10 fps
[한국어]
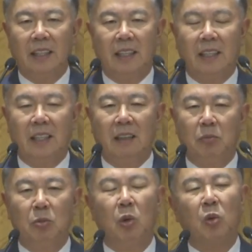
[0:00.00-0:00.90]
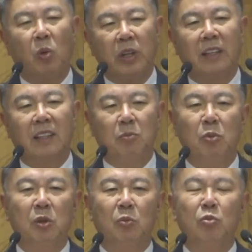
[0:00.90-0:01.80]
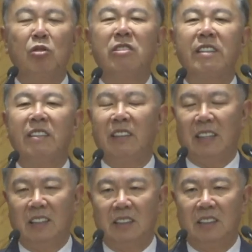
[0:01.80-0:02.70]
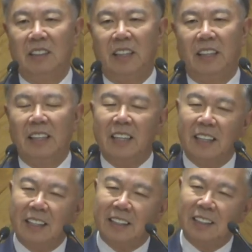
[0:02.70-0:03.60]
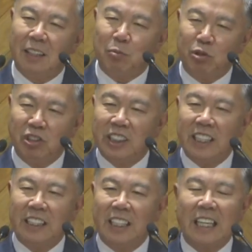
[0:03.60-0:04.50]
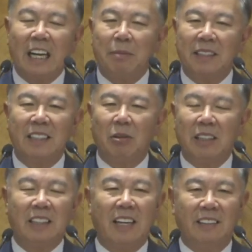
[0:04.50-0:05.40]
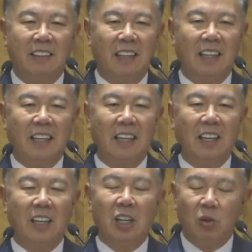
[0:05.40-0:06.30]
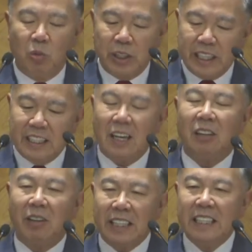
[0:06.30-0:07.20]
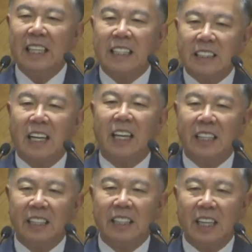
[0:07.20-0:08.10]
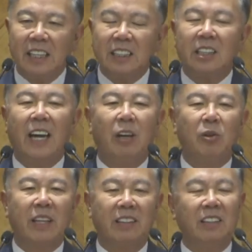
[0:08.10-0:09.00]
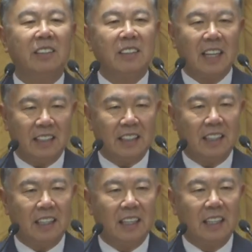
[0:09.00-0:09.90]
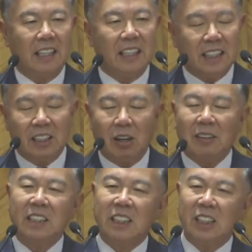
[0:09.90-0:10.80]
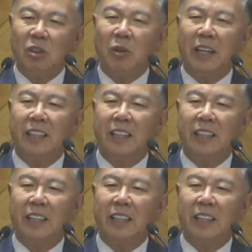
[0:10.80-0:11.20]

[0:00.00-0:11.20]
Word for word: 아, 부모를 공경한다는 부모를 무겁게 여기라는 뜻인데 근데 문제는 이 가바드라고 하는 단어가 우리 인간과 인간 사이에 사용되는 언어가 아니라 인간과 신과에